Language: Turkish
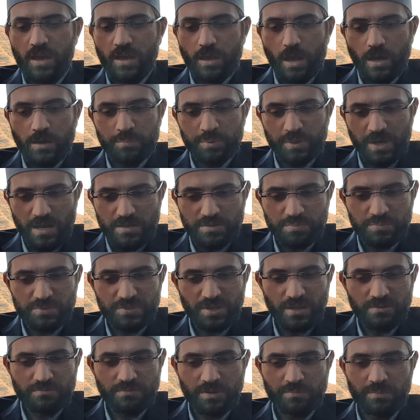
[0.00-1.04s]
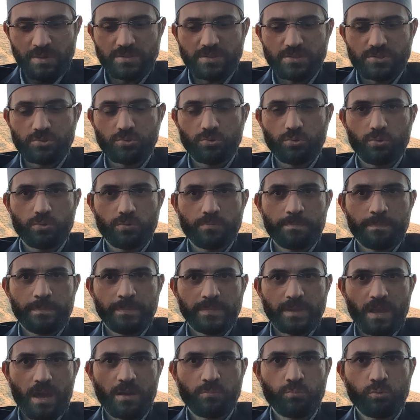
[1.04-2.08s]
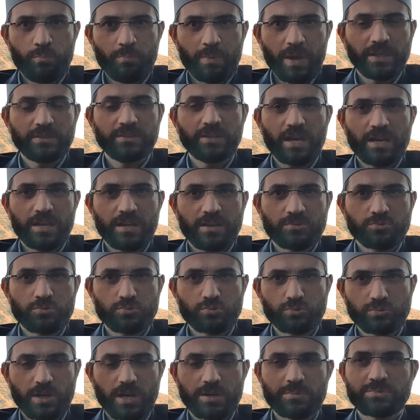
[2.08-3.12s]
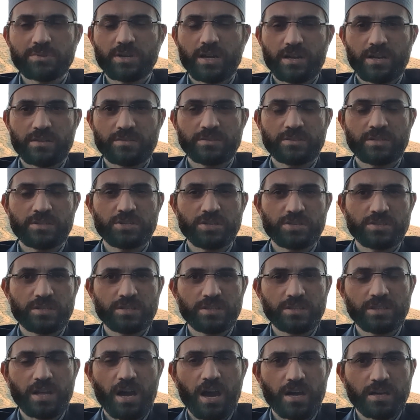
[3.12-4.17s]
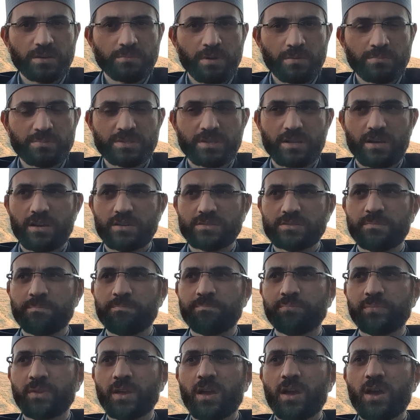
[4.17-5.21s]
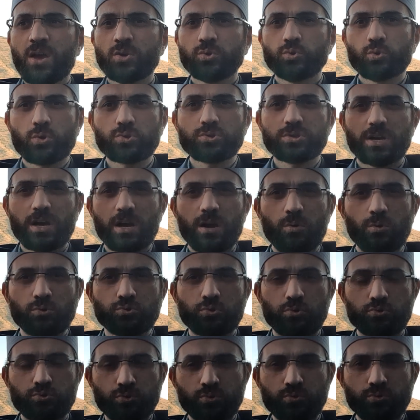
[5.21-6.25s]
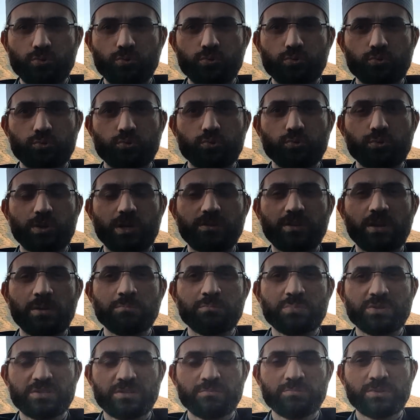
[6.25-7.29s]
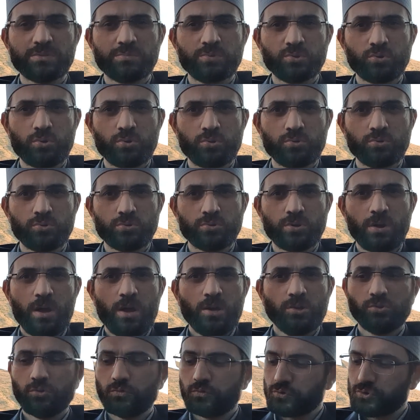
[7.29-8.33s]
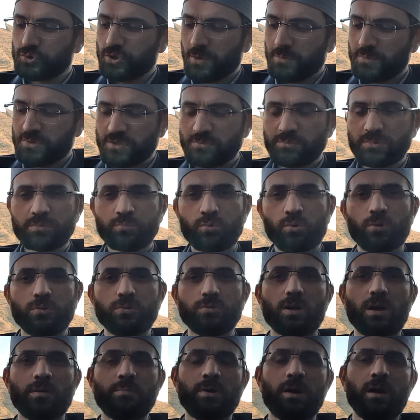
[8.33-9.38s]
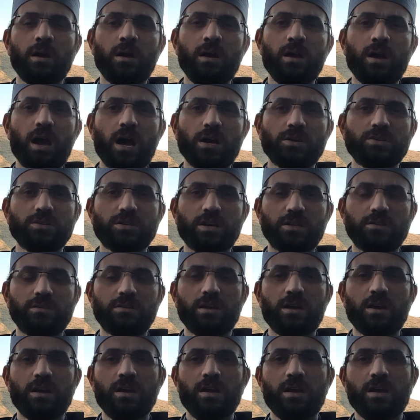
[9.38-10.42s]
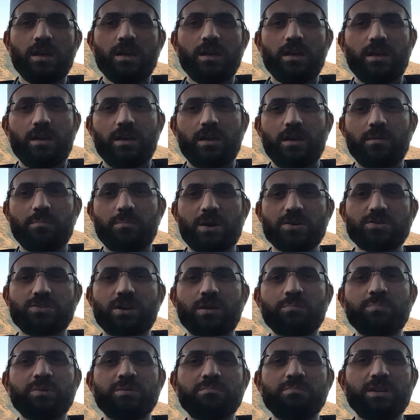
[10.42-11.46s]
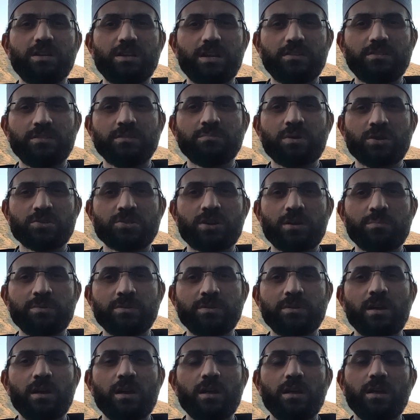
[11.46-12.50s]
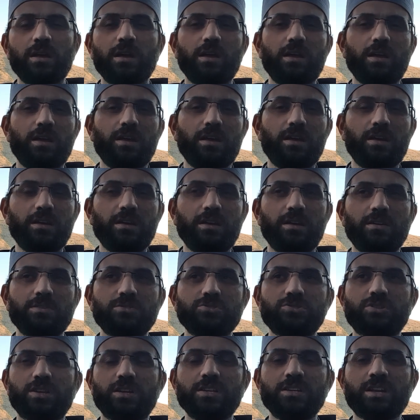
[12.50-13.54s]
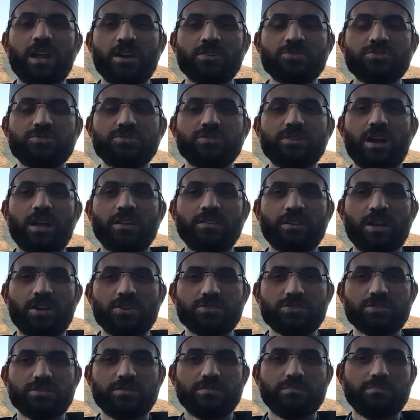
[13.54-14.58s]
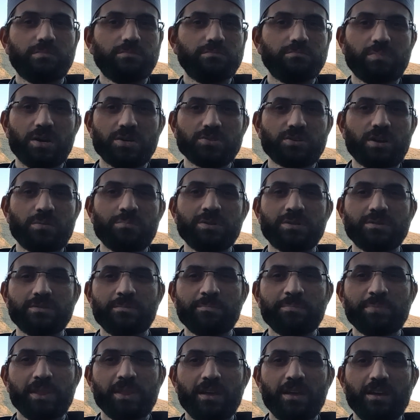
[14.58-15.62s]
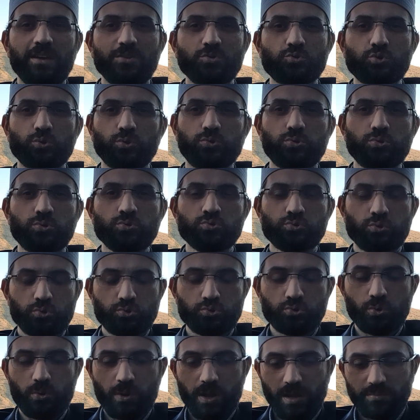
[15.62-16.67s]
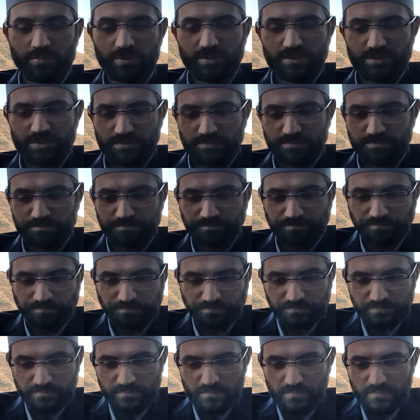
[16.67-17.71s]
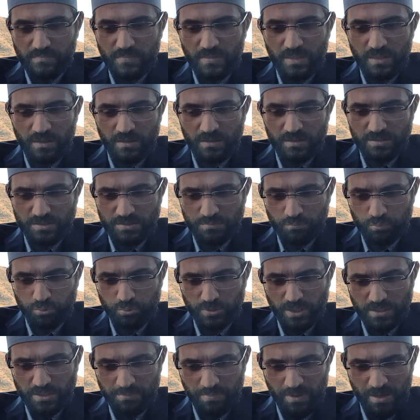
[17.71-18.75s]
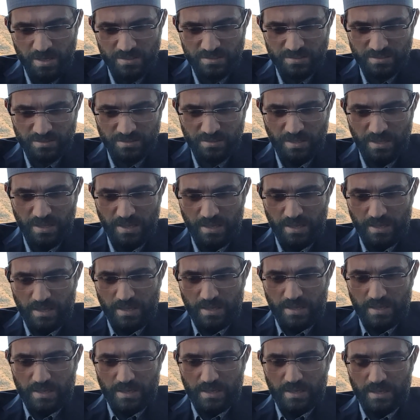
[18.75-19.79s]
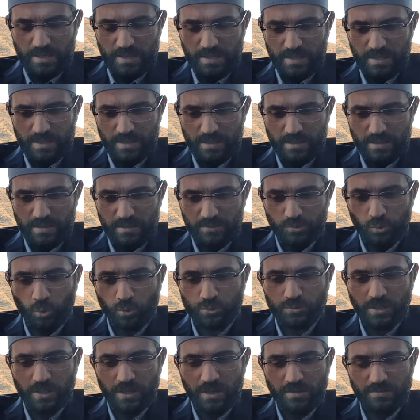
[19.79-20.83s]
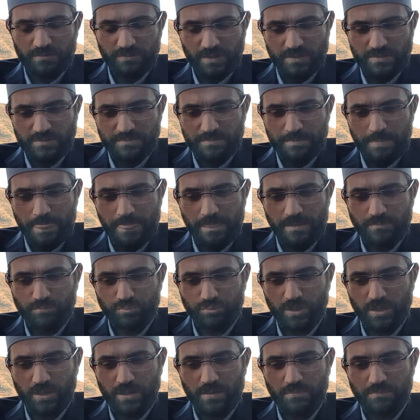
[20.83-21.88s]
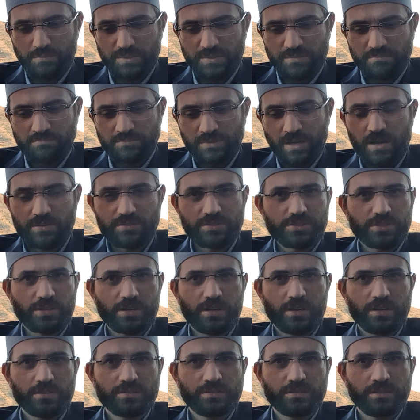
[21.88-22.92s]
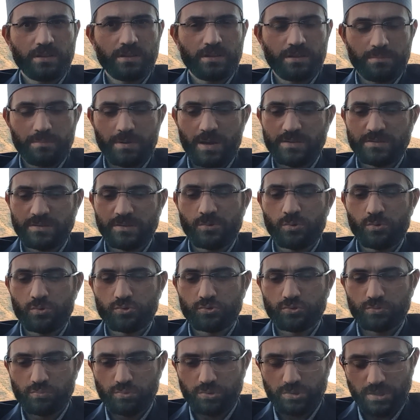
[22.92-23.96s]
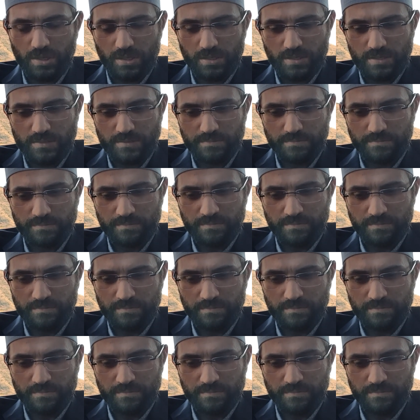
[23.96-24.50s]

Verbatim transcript: Yani birkaç misal vermek istiyorum. Yani bu medya ile çocuklarımız arasını kesinlikle ayırmamız lazım. Yoksa o çocuk sureten bizim gibi görünür, nüfusta bizim gibi olur ama hakikatta e, başka bir milletin, başka bir e, işte inancın, anlayışın, başka bir kültürün çocuğu olabilir. Şimdi buradaki bazı e, noktalar var. Bu da bizim kardeşler arasında bazen konuştuğumuz şeyler.